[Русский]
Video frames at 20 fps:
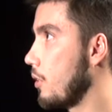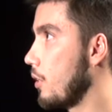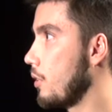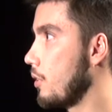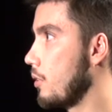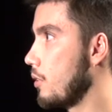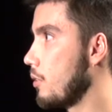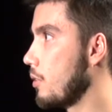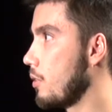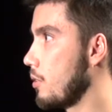
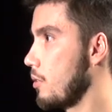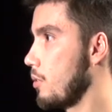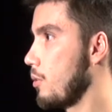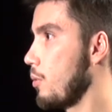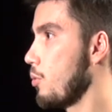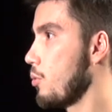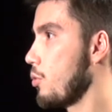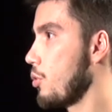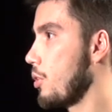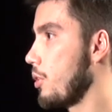какие-то
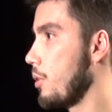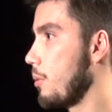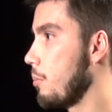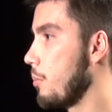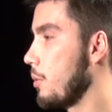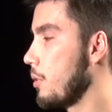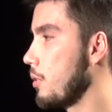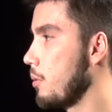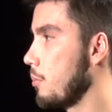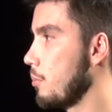строчки
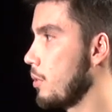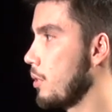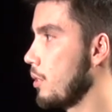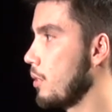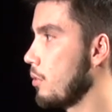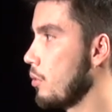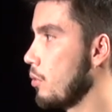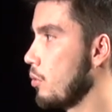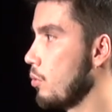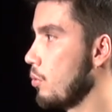об этом,
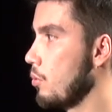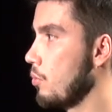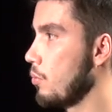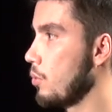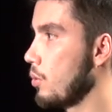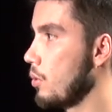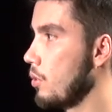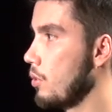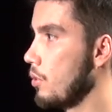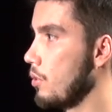да, но
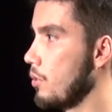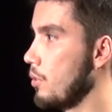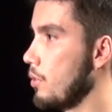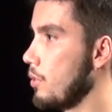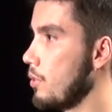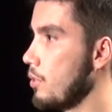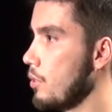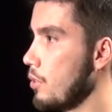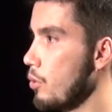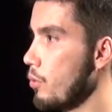вот а,
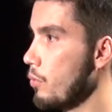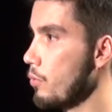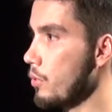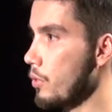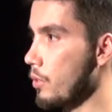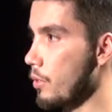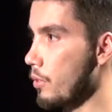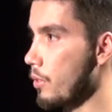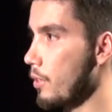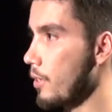стихов
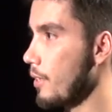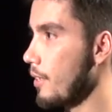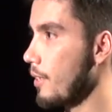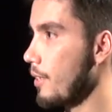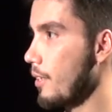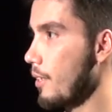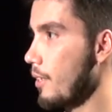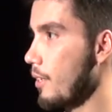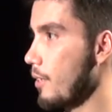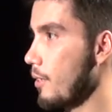нет.
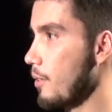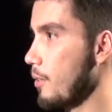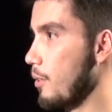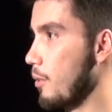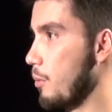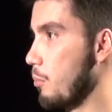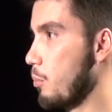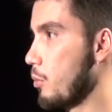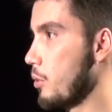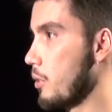
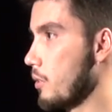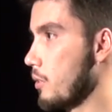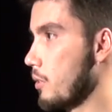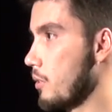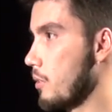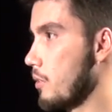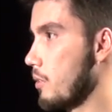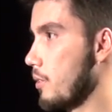А, букет со